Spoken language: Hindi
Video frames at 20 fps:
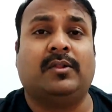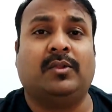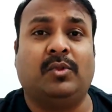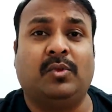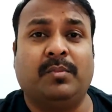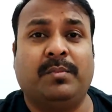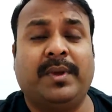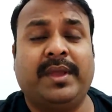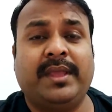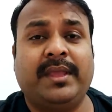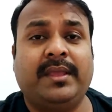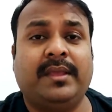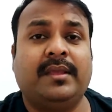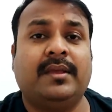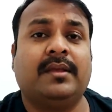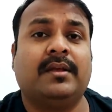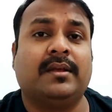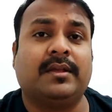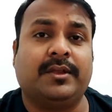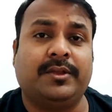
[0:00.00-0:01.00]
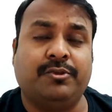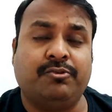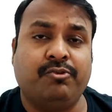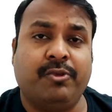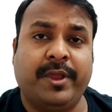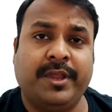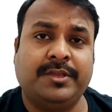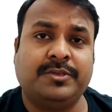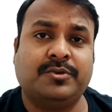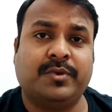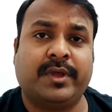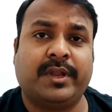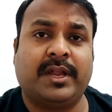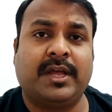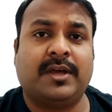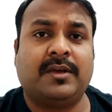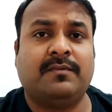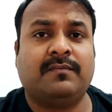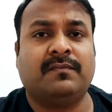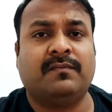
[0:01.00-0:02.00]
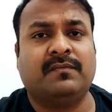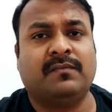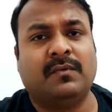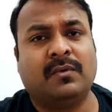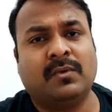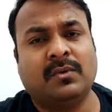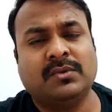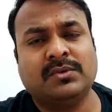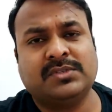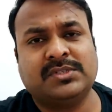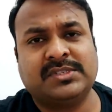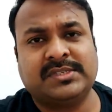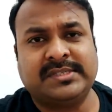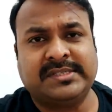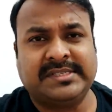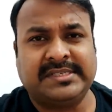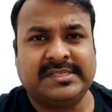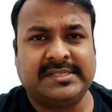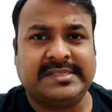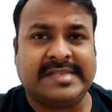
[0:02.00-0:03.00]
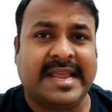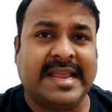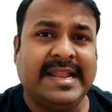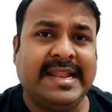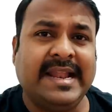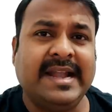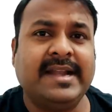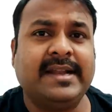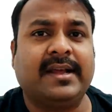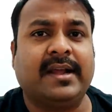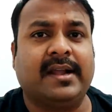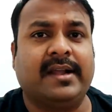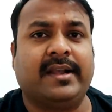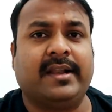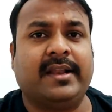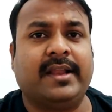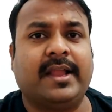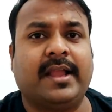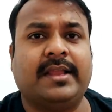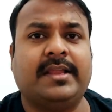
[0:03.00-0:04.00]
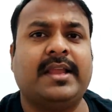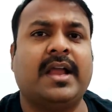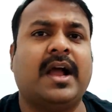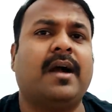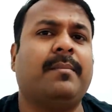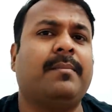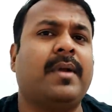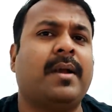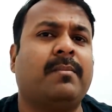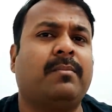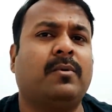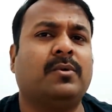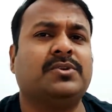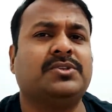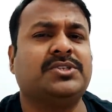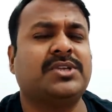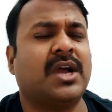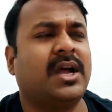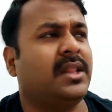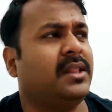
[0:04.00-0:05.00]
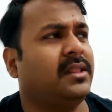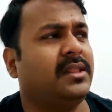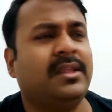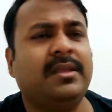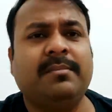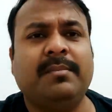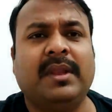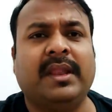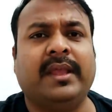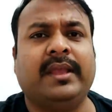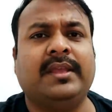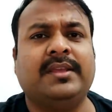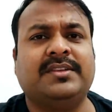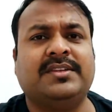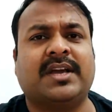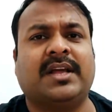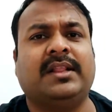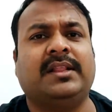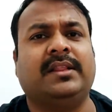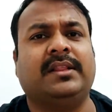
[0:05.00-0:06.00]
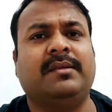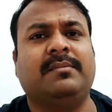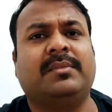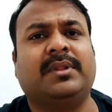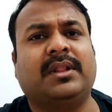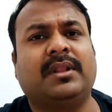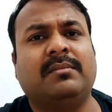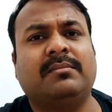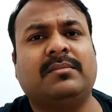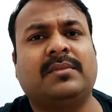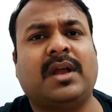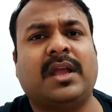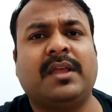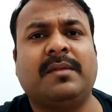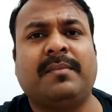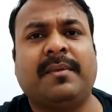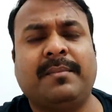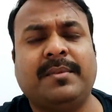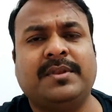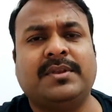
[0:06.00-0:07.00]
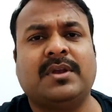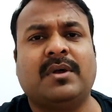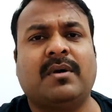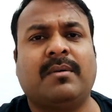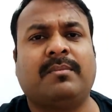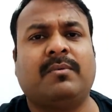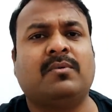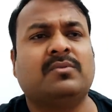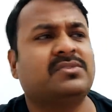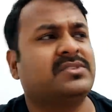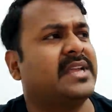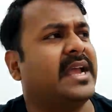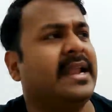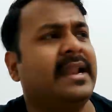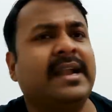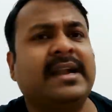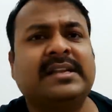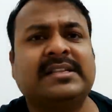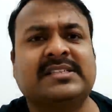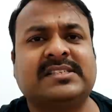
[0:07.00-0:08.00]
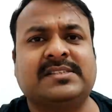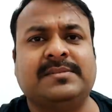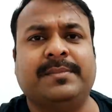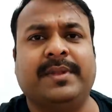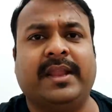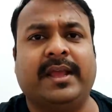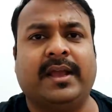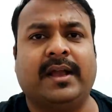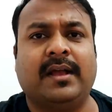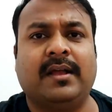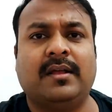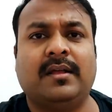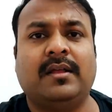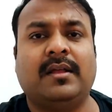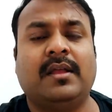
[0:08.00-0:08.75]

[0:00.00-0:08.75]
दुबई यूएई e जो है ना वो साइलेंट कंट्री है यहाँ पे आपको शांति मिलेगी शांति मतलब कहीं पे भी जाओ आपको साइलेंस मिलेगा